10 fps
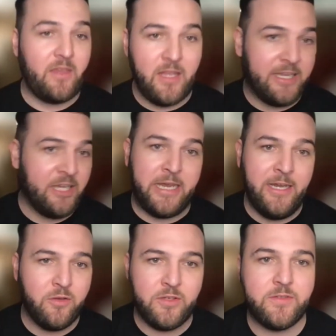Geschenk
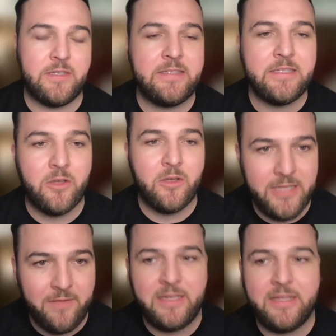oder so, sondern sind die
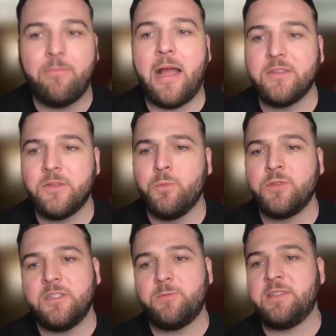Leute einfach nicht dabei, sondern
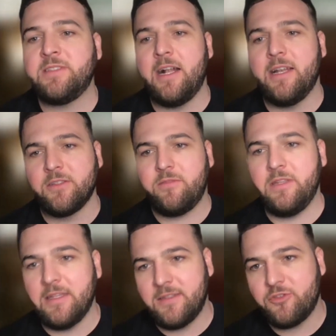mussten das bezahlen. Also ich
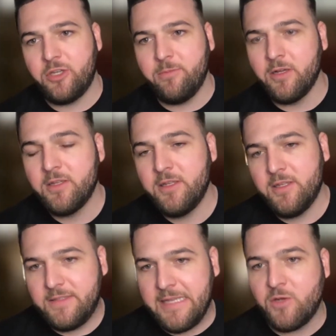finde, das ist schon immer
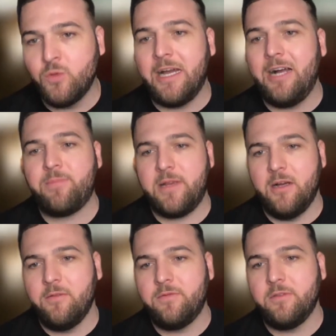sehr gut
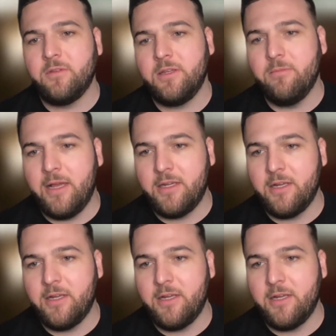abgelaufen in meinen